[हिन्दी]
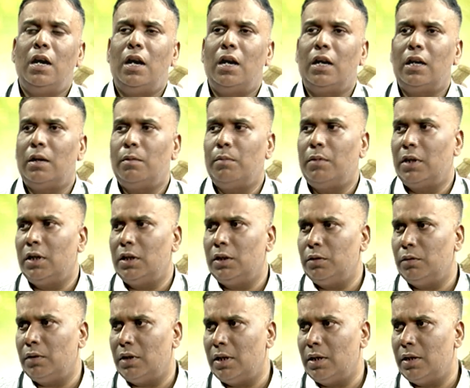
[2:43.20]
अगल बगल
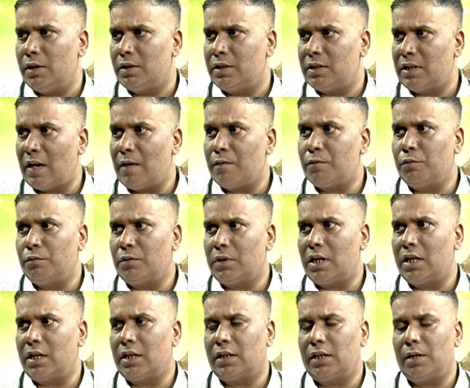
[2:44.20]
जो है साफ़
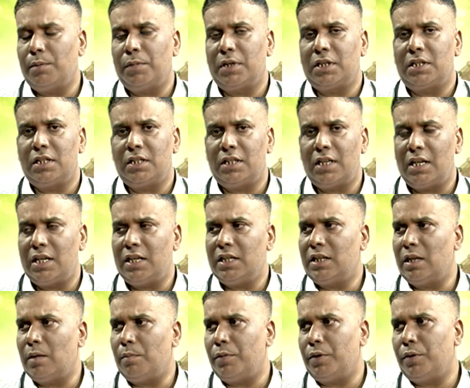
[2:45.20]
सुथरा रखें मच्छरदानी
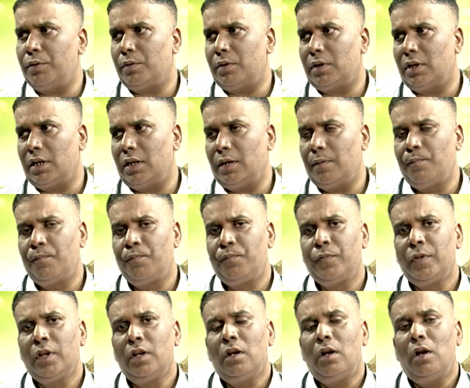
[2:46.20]
का प्रयोग करें
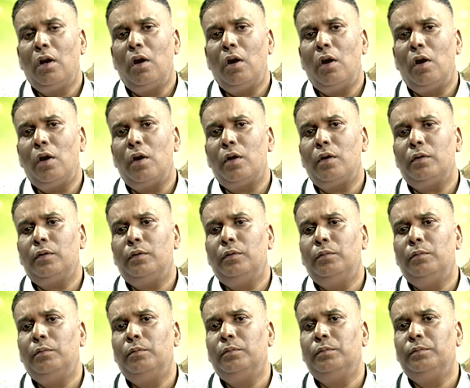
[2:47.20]
और
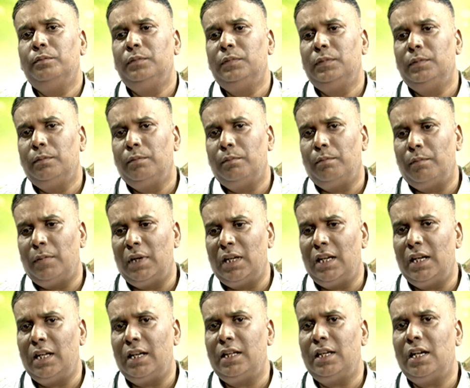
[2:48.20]

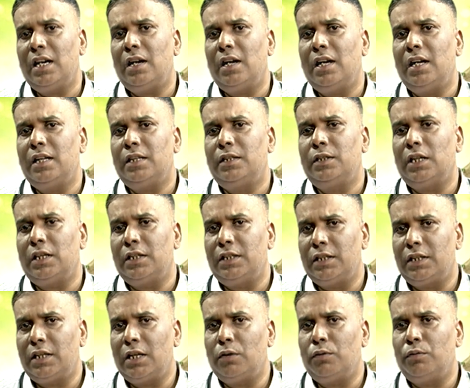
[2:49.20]
मलेरिया है चाहे
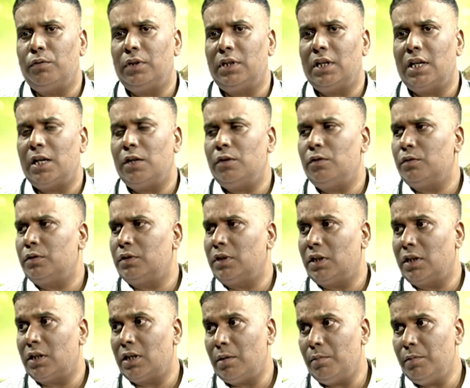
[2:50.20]
चिकनगुनिया है जो
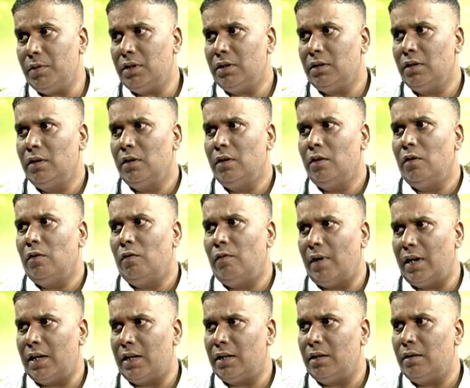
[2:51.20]
संक्रमित
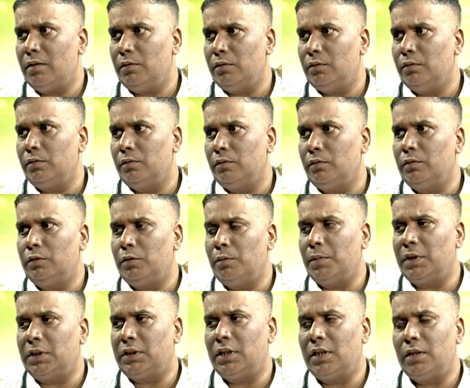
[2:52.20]
वायरल जो
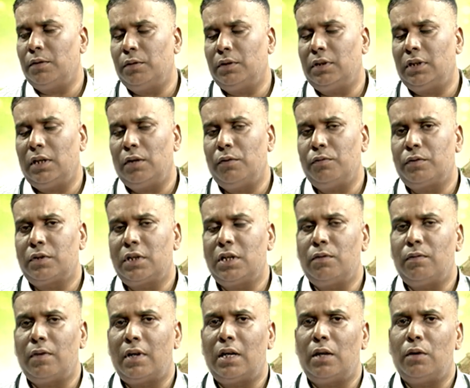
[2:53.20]
मच्छर होते हैं उसके
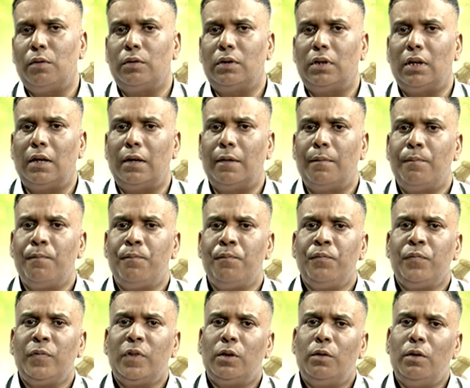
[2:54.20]
द्वारा होता है
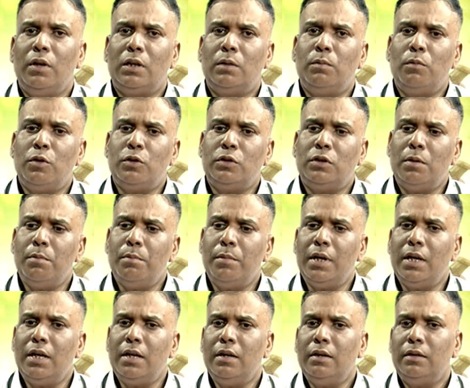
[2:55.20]
तो इस मौसम
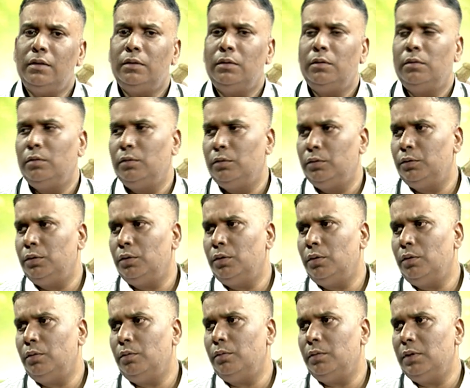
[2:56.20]
में जो
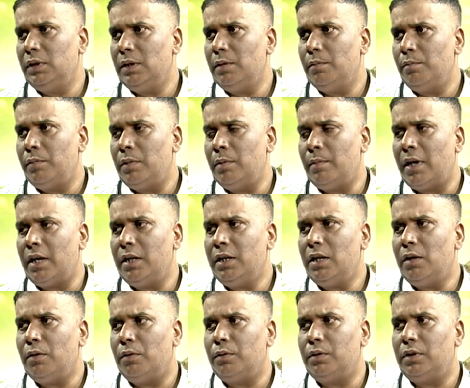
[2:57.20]

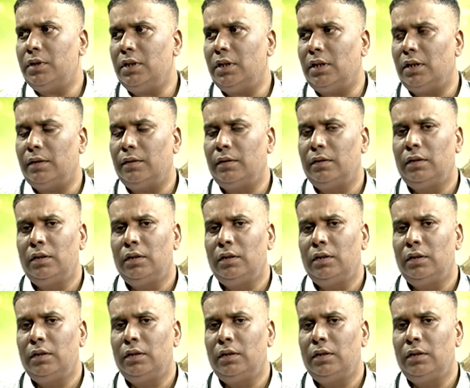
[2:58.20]
बीमारियां होती हैं